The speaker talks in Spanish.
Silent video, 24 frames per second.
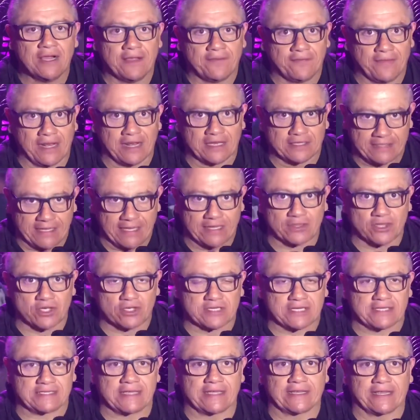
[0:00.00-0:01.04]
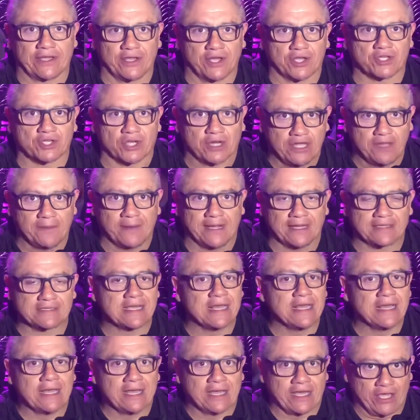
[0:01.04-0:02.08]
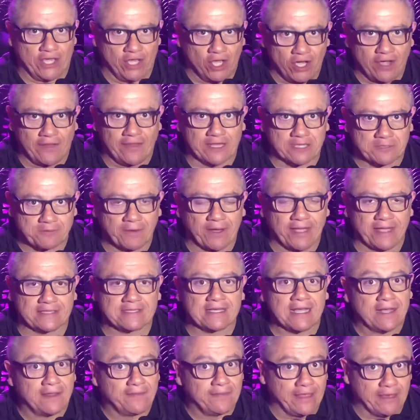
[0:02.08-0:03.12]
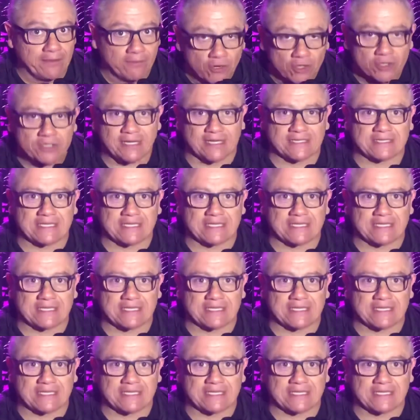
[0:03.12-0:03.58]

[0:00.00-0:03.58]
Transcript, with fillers: de las 168 libras y hoy después de muchas